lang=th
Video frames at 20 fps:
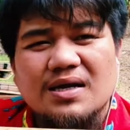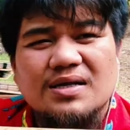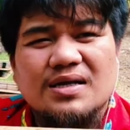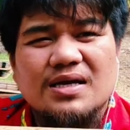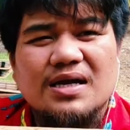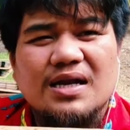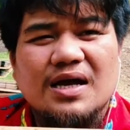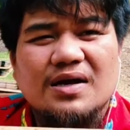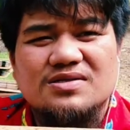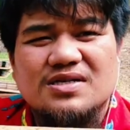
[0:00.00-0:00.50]

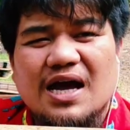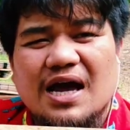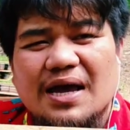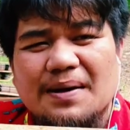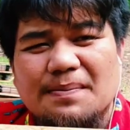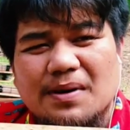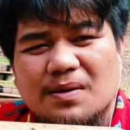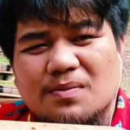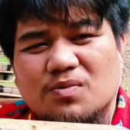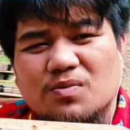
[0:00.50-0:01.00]
ที่เราใช้
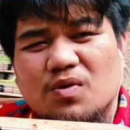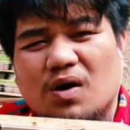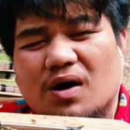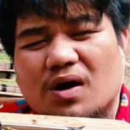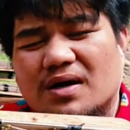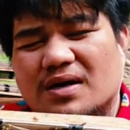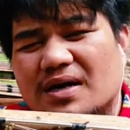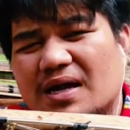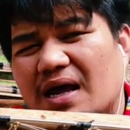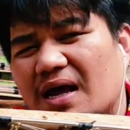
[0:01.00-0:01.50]
เป็นบ่วง
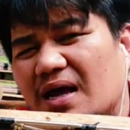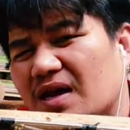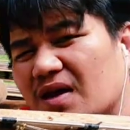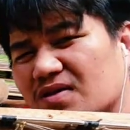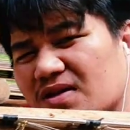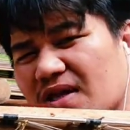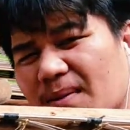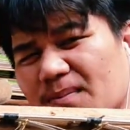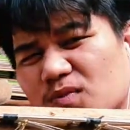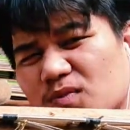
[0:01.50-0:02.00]
นะเรา
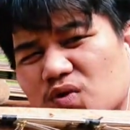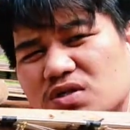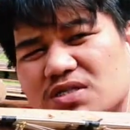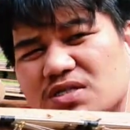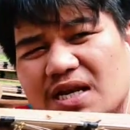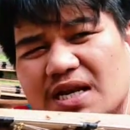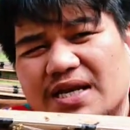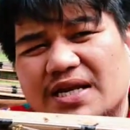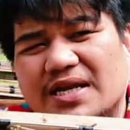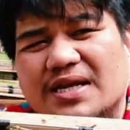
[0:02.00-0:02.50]
ทำด้วยส
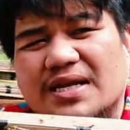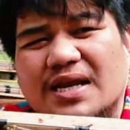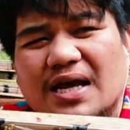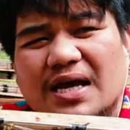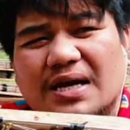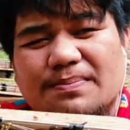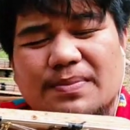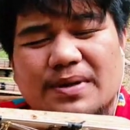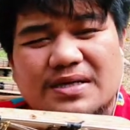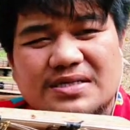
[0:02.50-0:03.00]
ลิง
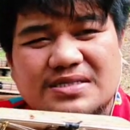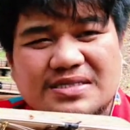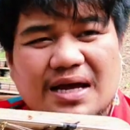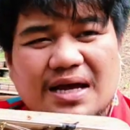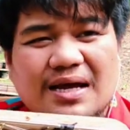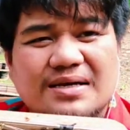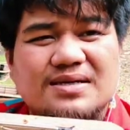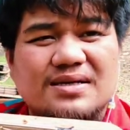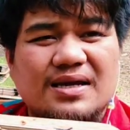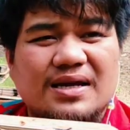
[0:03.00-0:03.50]
นะเป็นสา
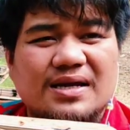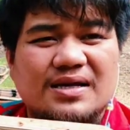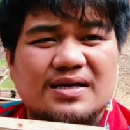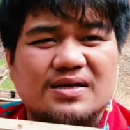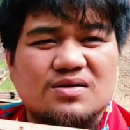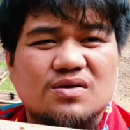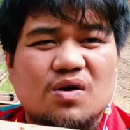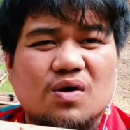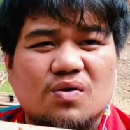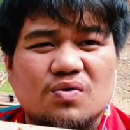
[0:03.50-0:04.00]
ยสลิง
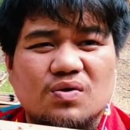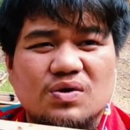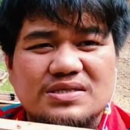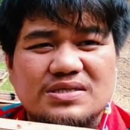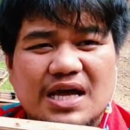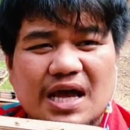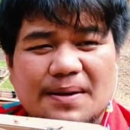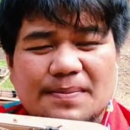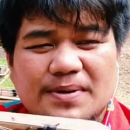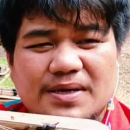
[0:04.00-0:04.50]
ต่อด้วย
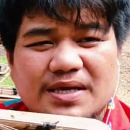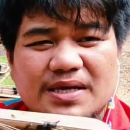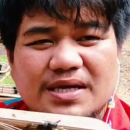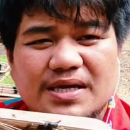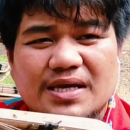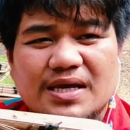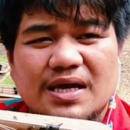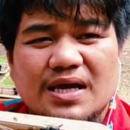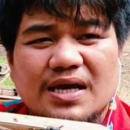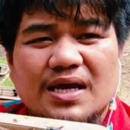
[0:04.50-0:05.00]
สาย PE
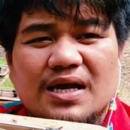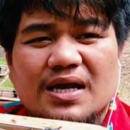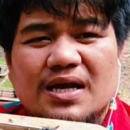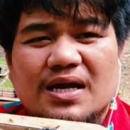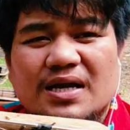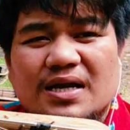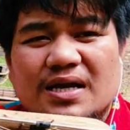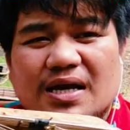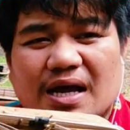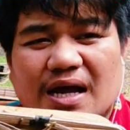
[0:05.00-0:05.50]

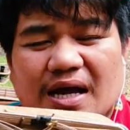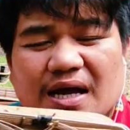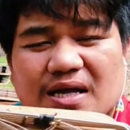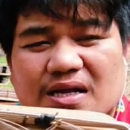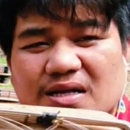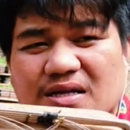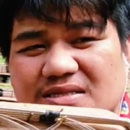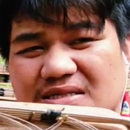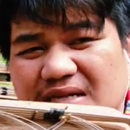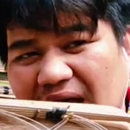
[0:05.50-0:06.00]
นะ
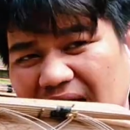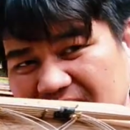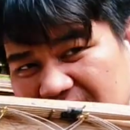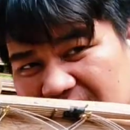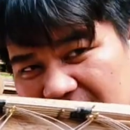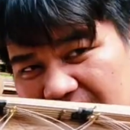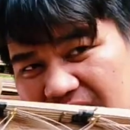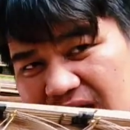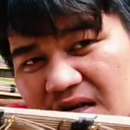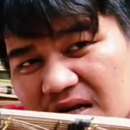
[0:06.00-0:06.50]
สายซิ
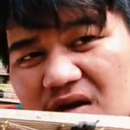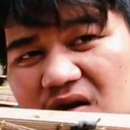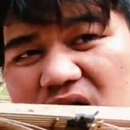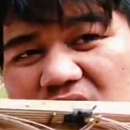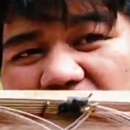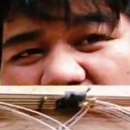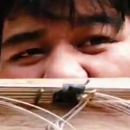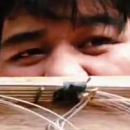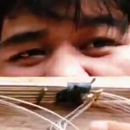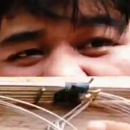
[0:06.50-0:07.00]
ลิงแล้วก็
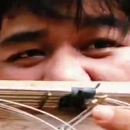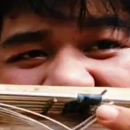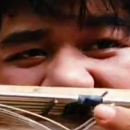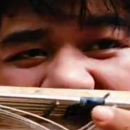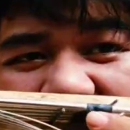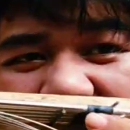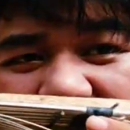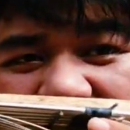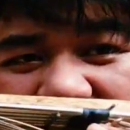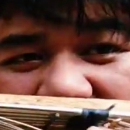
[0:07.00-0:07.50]
ต่อด้วยสา
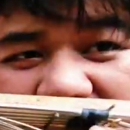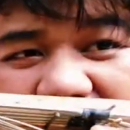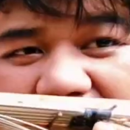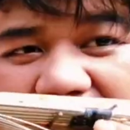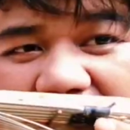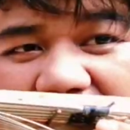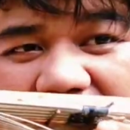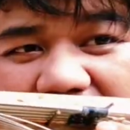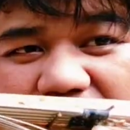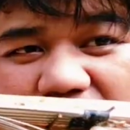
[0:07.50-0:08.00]
ย PE
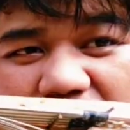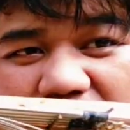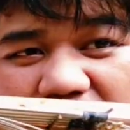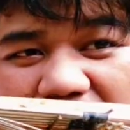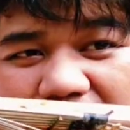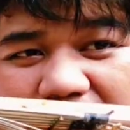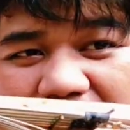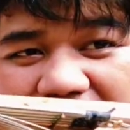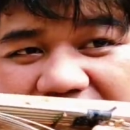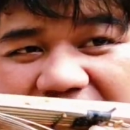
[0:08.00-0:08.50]
นะ ตรงนี้
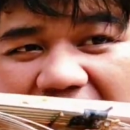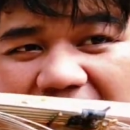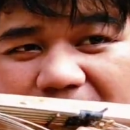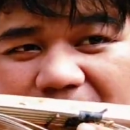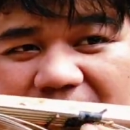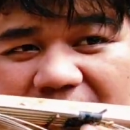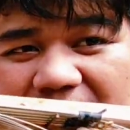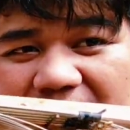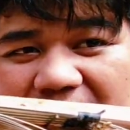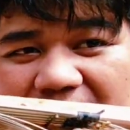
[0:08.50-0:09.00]
เป็นสาย
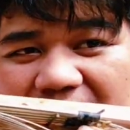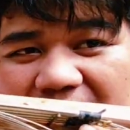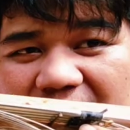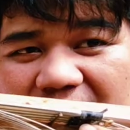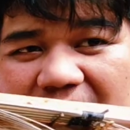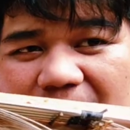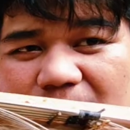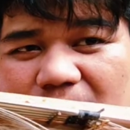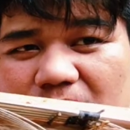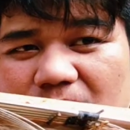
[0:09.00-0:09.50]
PE นะค
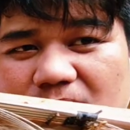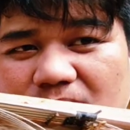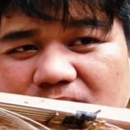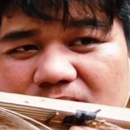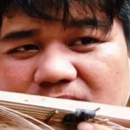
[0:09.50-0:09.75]
รับผม